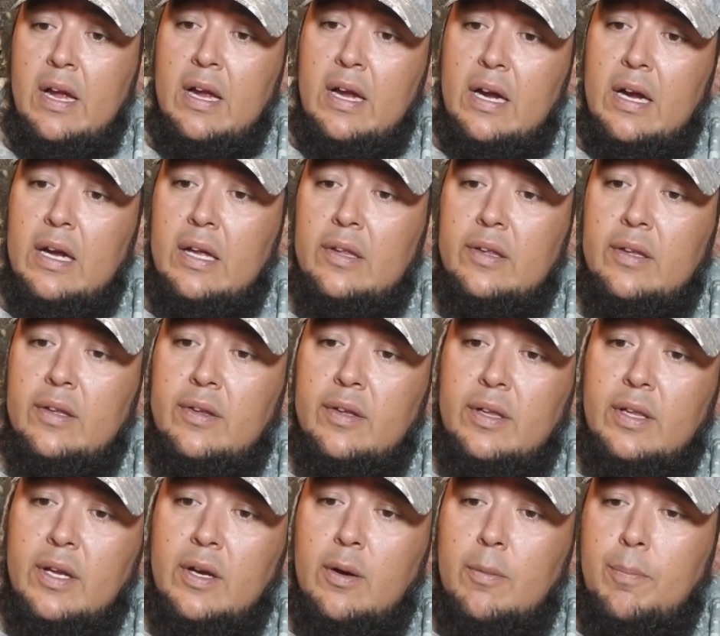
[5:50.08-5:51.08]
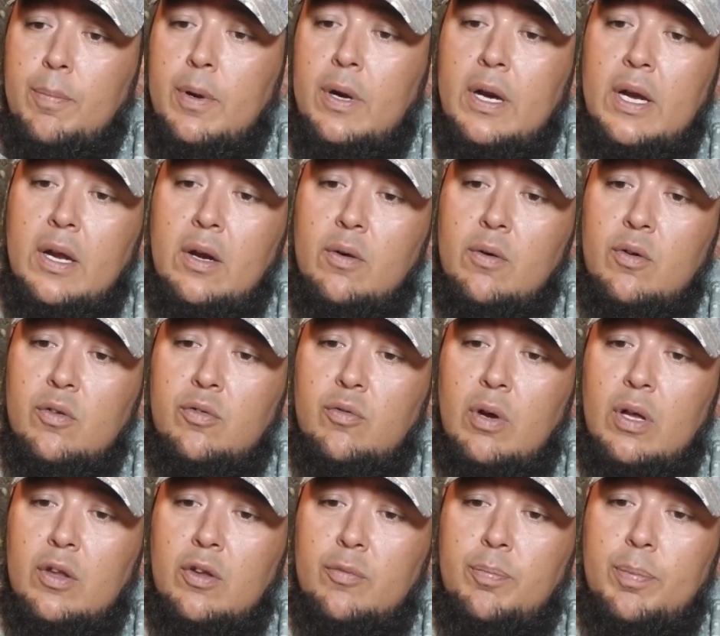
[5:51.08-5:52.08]
Este, sí tengo por ahí algunos
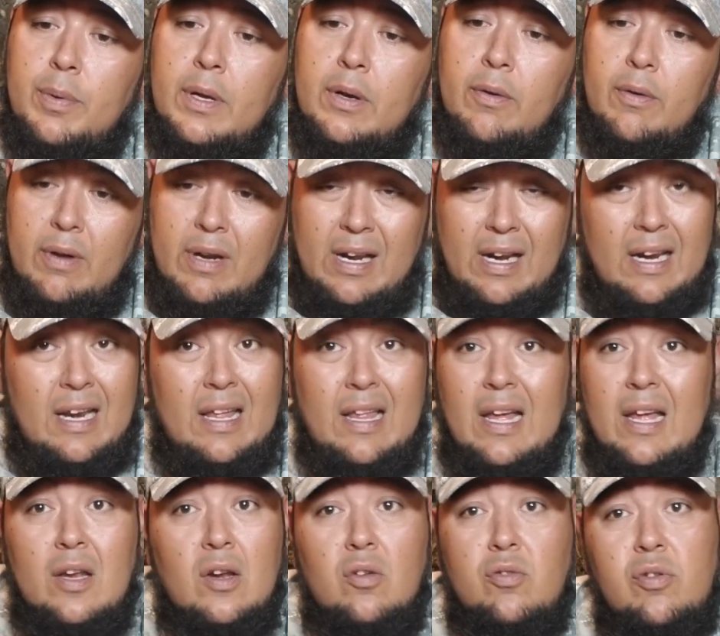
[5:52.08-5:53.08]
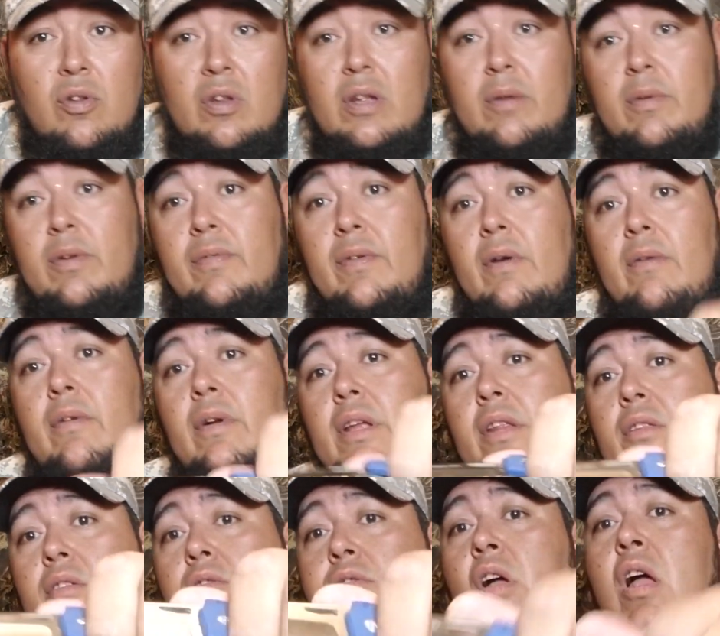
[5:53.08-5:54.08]
cuantos, pero en realidad no son de mis
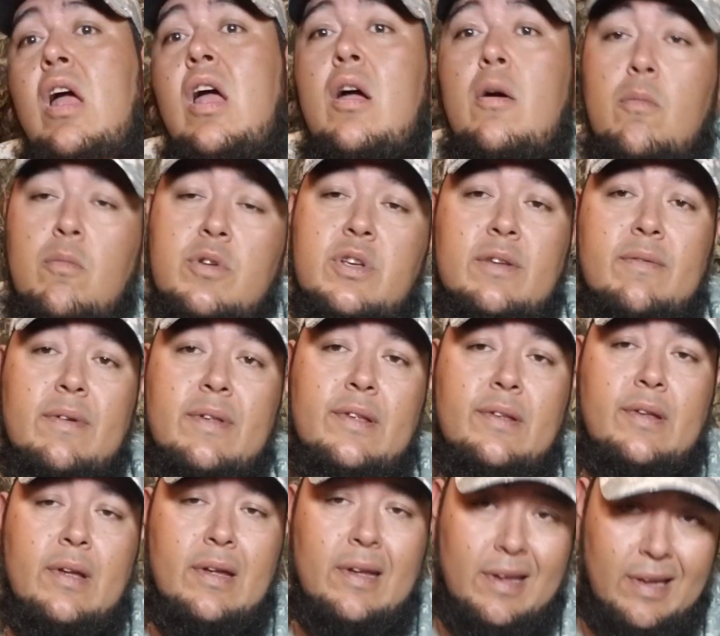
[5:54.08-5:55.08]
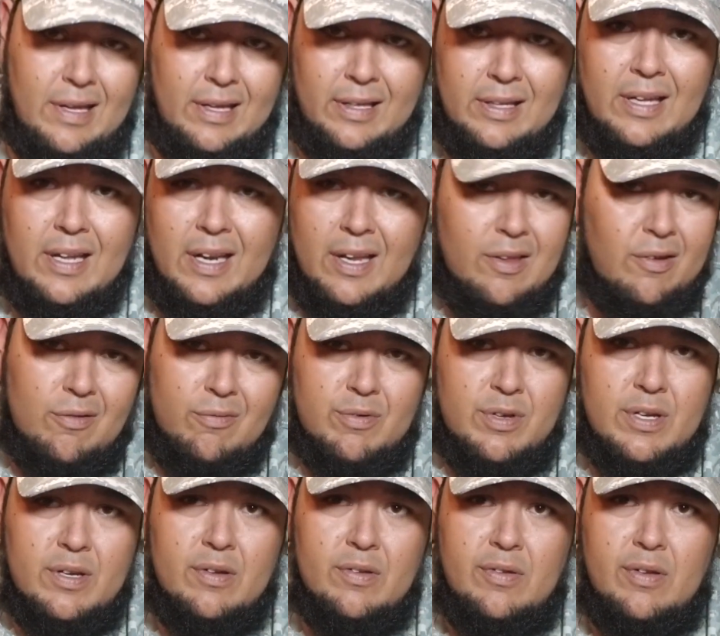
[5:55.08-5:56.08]
favoritos. Muchas veces he, adquirido
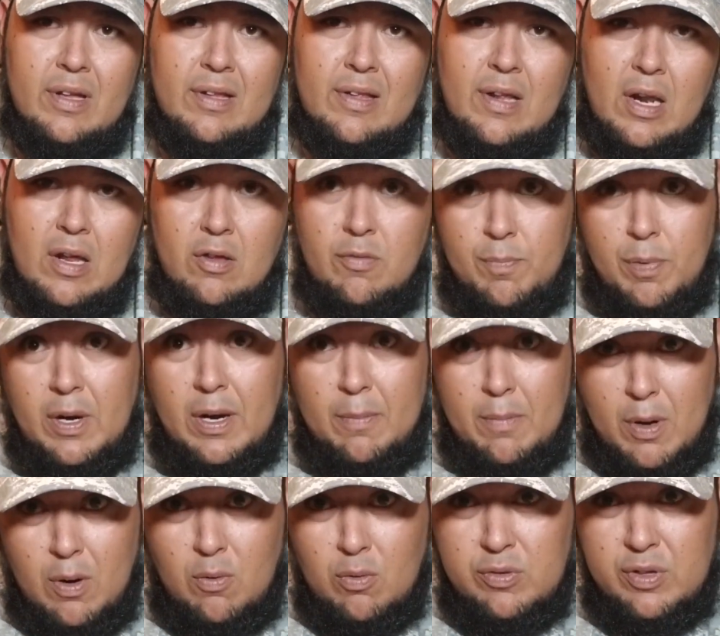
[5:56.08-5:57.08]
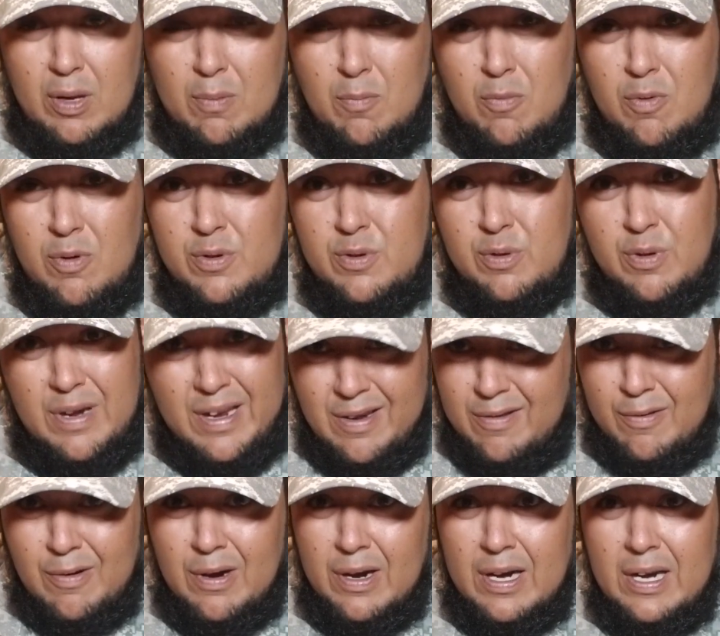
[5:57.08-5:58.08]
cuchillos aserrados porque me gustan mucho y
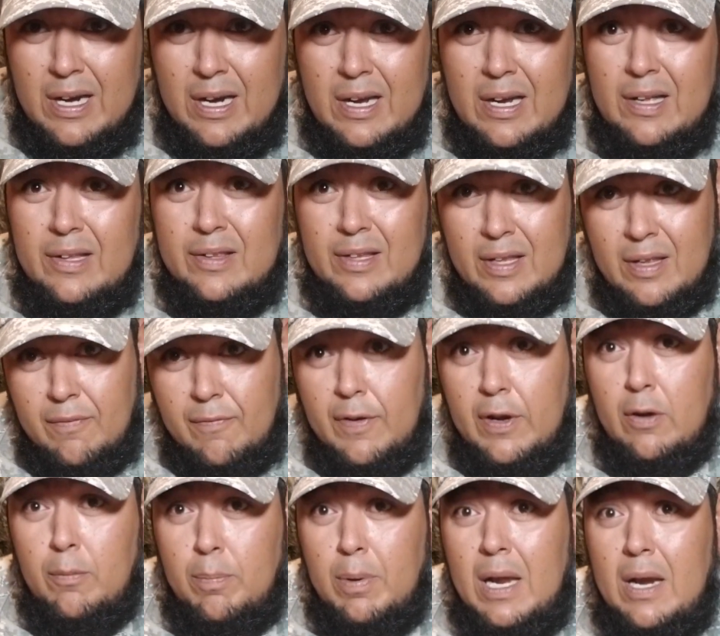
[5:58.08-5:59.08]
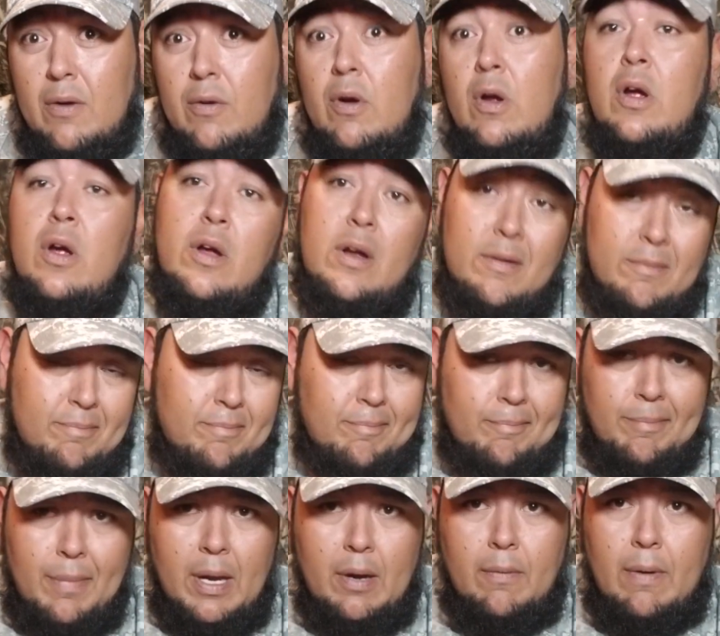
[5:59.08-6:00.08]
no hay este de filo plano.
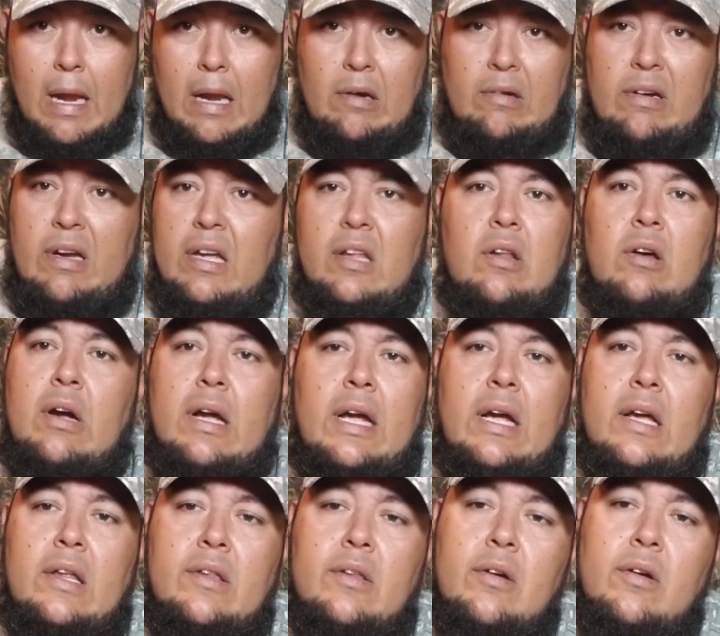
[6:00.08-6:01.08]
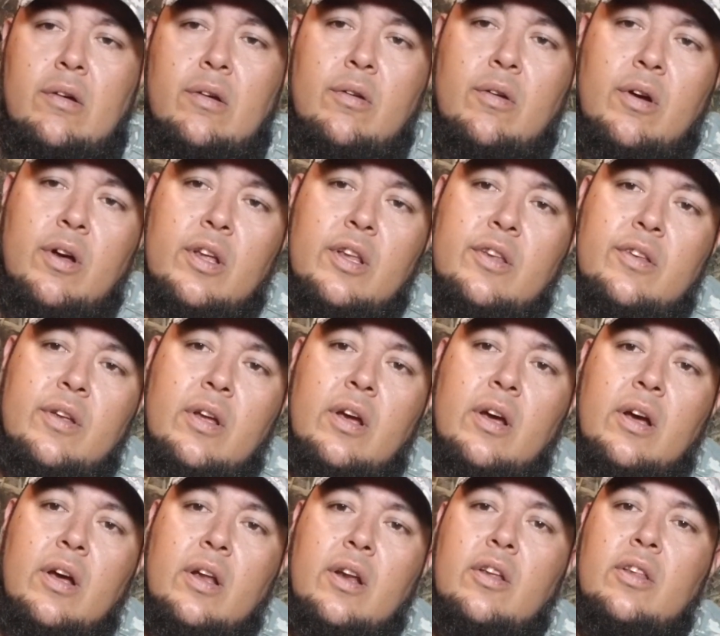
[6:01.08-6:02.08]
Pero bueno, es lo que es, no, no, es,
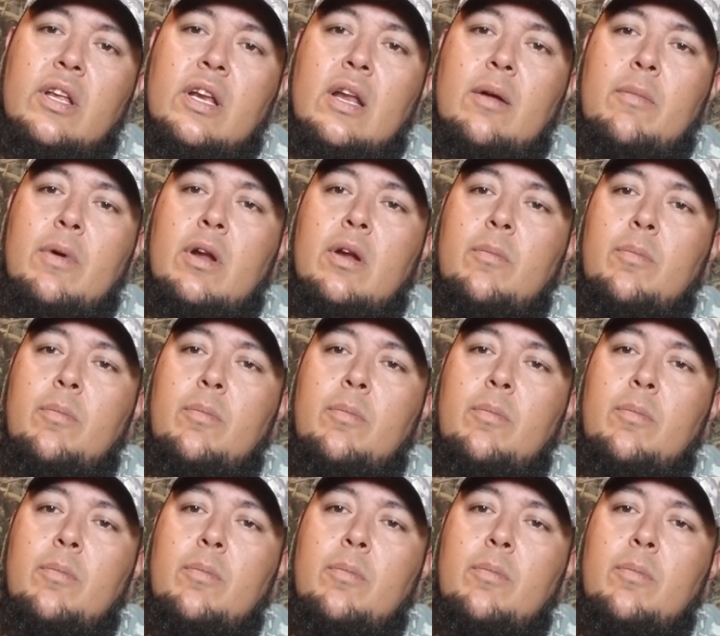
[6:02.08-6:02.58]
eh, no tiene la menor